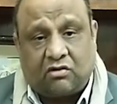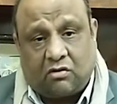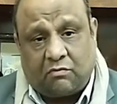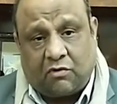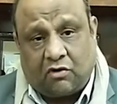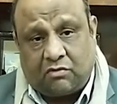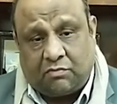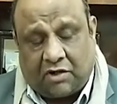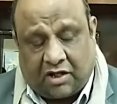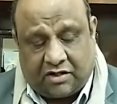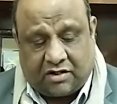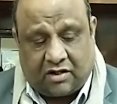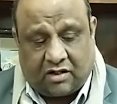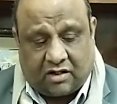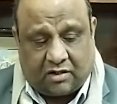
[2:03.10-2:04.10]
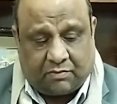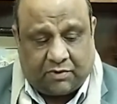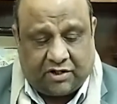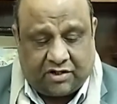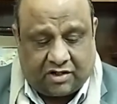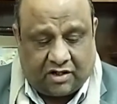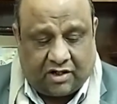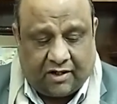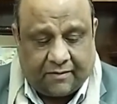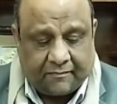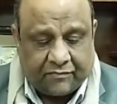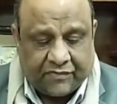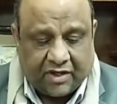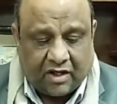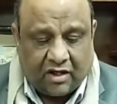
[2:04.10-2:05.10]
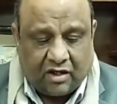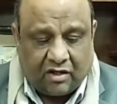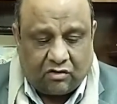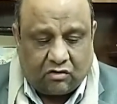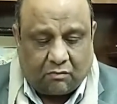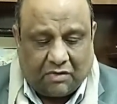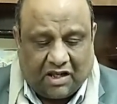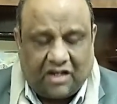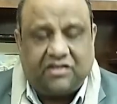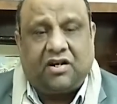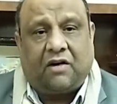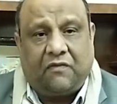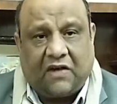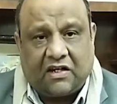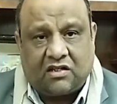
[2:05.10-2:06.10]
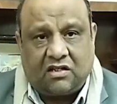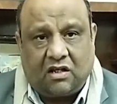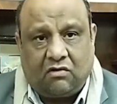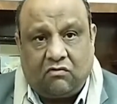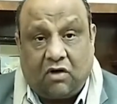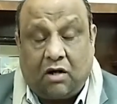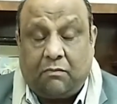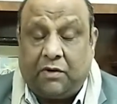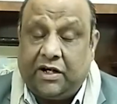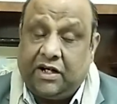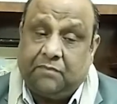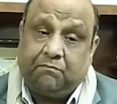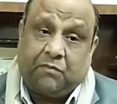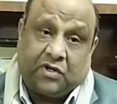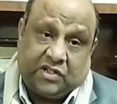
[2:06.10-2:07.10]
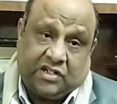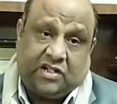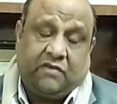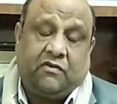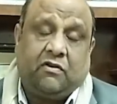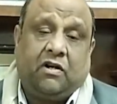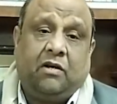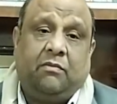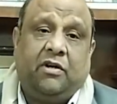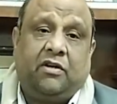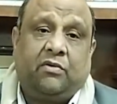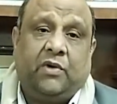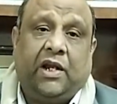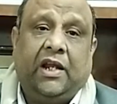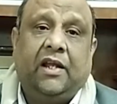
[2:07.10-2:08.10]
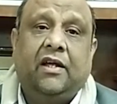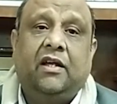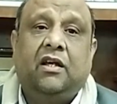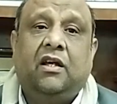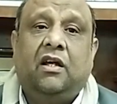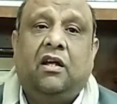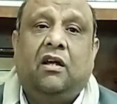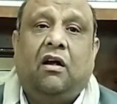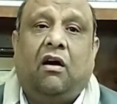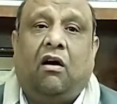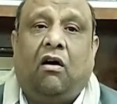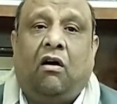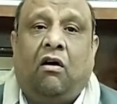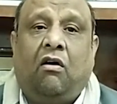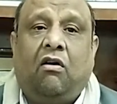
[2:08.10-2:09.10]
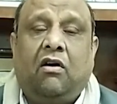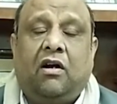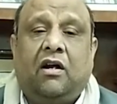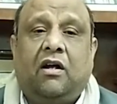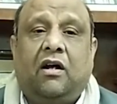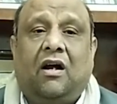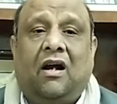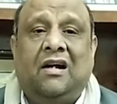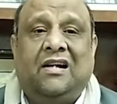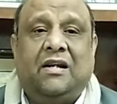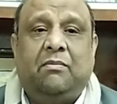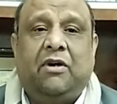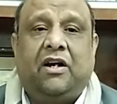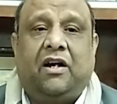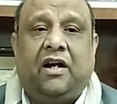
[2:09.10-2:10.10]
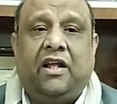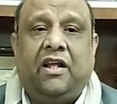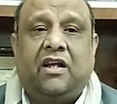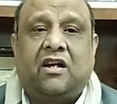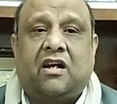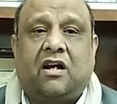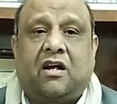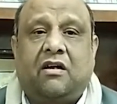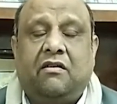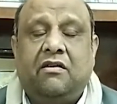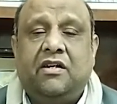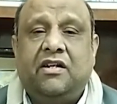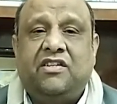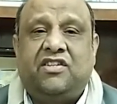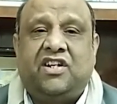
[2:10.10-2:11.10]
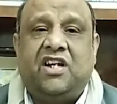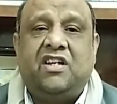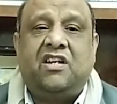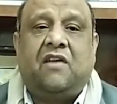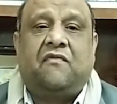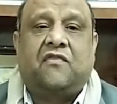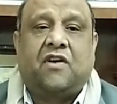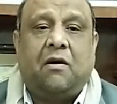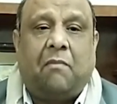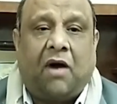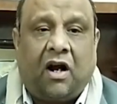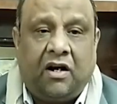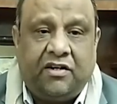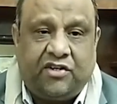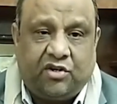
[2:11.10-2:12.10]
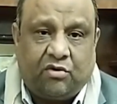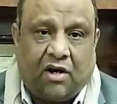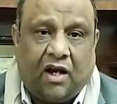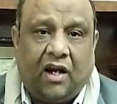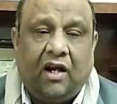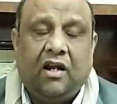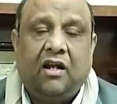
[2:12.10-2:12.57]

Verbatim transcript: को बहुत बढ़ा चढ़ा कर पेश करें तो बड़ा अच्छा फ़ैसला हुआ बड़ी पॉजिटिव डेवलपमेंट हुई और अल्टीमेटली चेंज ऑफ कमांड जो है